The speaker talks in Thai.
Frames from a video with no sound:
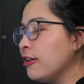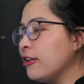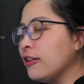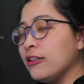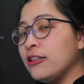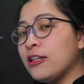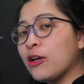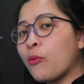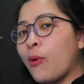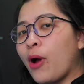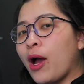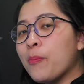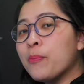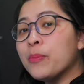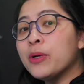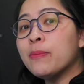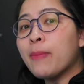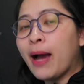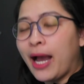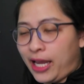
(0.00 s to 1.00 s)
เรียกว่า
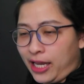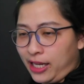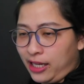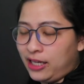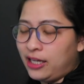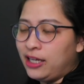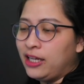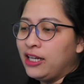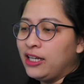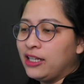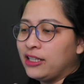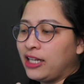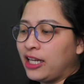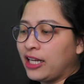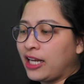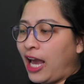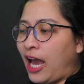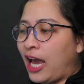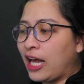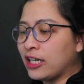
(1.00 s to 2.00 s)
มือใหม่ ใน
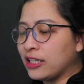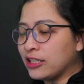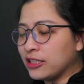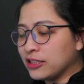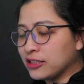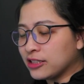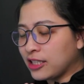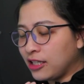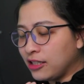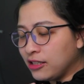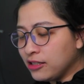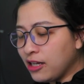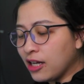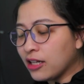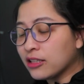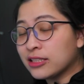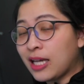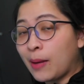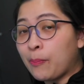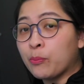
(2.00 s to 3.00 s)
การจะเลือก
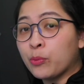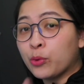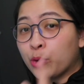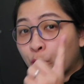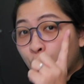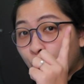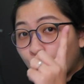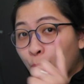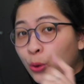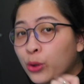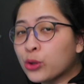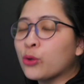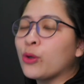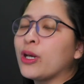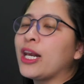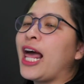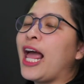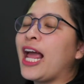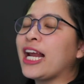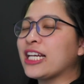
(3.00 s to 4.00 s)
จับโดรนตัว
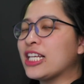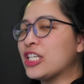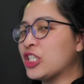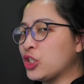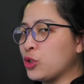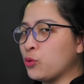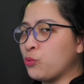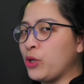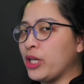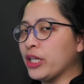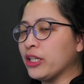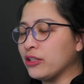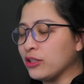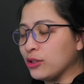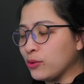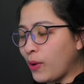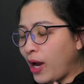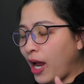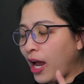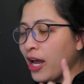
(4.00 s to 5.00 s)
แรกในชีวิต หรื
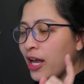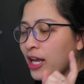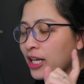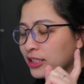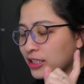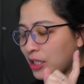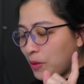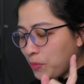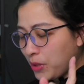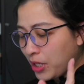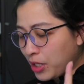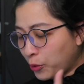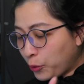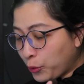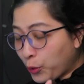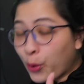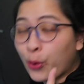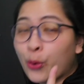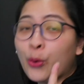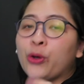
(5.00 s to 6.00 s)
อว่าจะมีโด
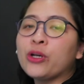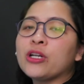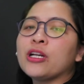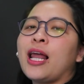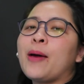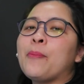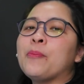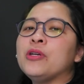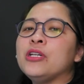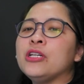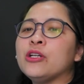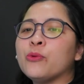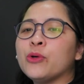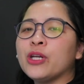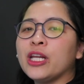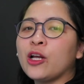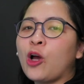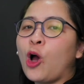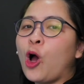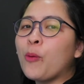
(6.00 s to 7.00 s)
รนลำหนึ่งไว้
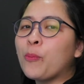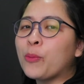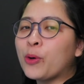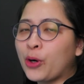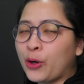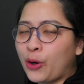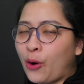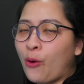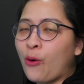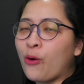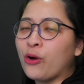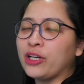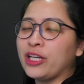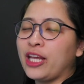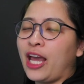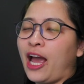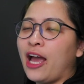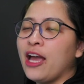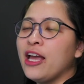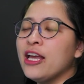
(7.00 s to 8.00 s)
ในครอบครอง
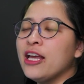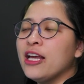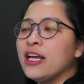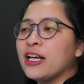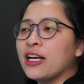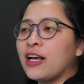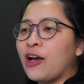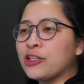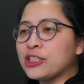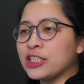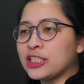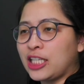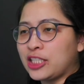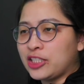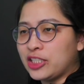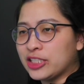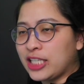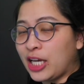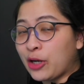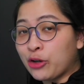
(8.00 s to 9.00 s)
เนี่ยก็จะตัด
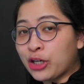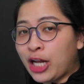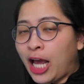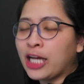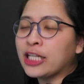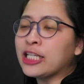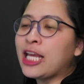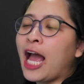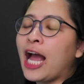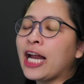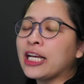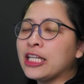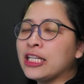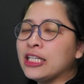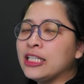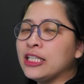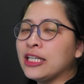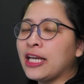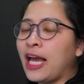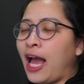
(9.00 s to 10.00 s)
สินใจค่อนข้างยากนิด
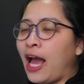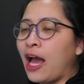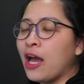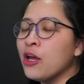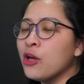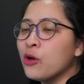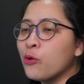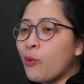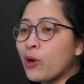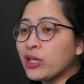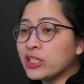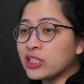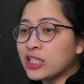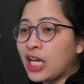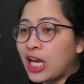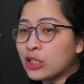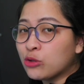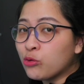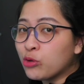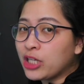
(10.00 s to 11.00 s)
นึงค่ะ ว่าจะ
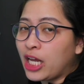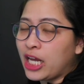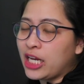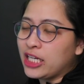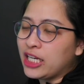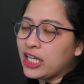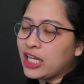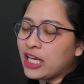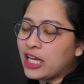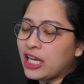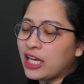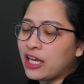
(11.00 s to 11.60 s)
ใช้ตัวไหนดี